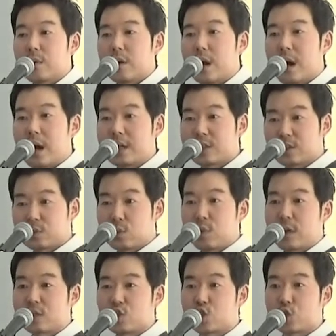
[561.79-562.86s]
悪党
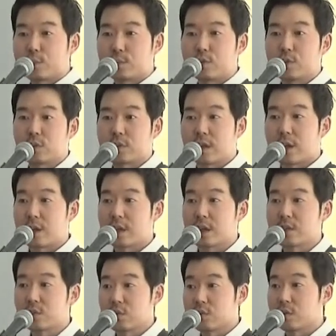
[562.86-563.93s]
が自分の計画
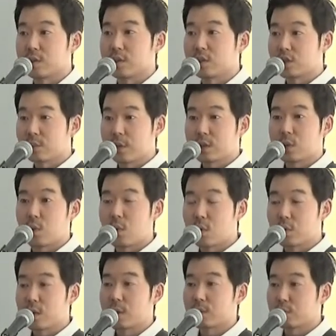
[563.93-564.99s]
通りに全てを
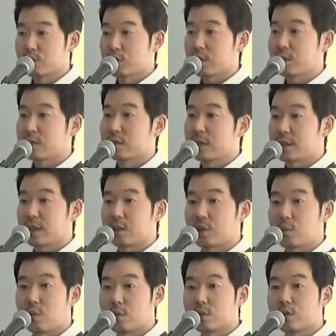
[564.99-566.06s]
行おうとしているんだけれ
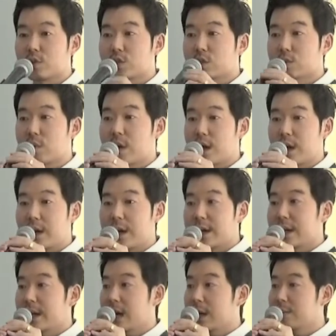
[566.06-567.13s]
ども、実は
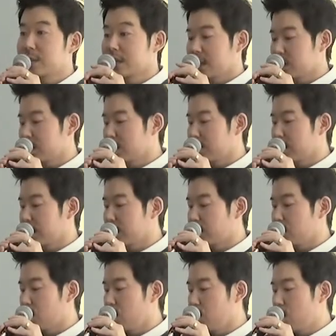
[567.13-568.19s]
神が全て
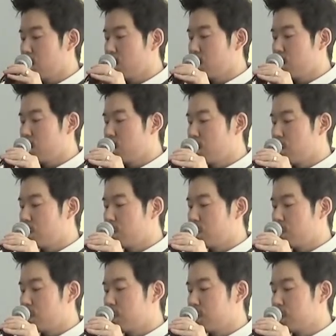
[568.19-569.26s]
を
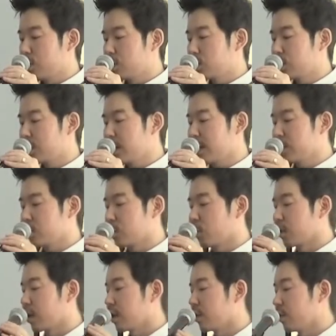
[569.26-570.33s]
支配してお
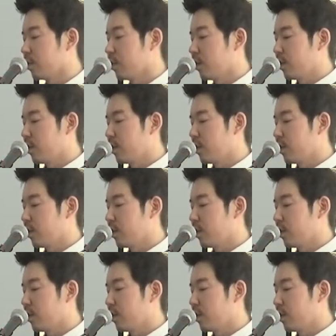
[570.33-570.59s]
られる。